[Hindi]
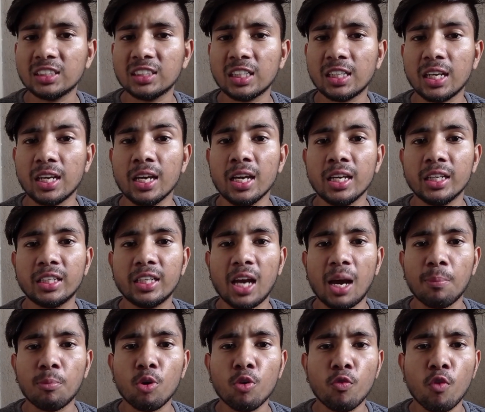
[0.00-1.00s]
कर सके कि
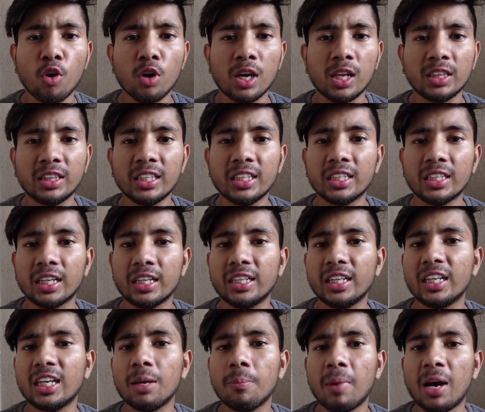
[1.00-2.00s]
आपको वो गलती
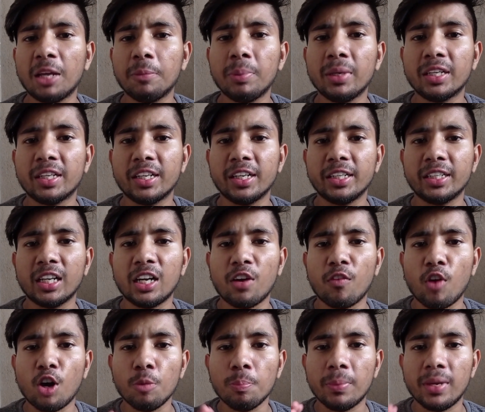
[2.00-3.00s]
करने के बाद भी क्रिएटर
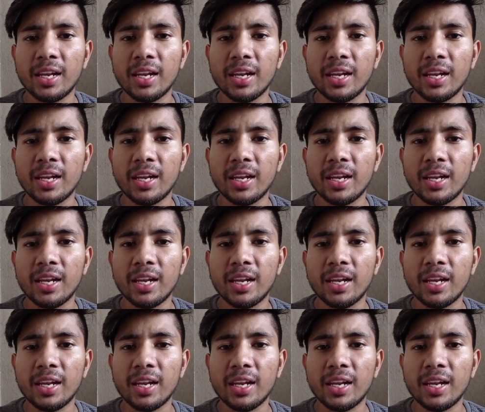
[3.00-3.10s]
अवार्ड